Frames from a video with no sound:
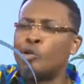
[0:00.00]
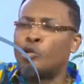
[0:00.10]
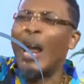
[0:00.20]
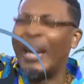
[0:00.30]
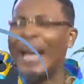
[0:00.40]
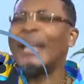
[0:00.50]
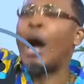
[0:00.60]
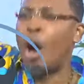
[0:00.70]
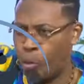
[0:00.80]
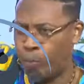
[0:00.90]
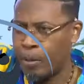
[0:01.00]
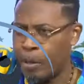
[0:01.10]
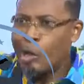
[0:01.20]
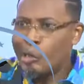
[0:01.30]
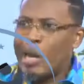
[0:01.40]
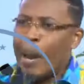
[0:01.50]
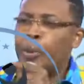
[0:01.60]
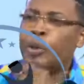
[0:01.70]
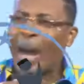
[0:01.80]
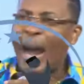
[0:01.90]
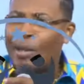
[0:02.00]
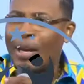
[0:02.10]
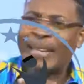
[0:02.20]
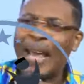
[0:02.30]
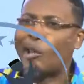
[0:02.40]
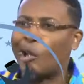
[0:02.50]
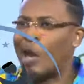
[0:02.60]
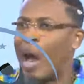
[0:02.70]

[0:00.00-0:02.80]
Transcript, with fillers: tu es né d'en haut, tu n'es plus du règne de la terre et que tu es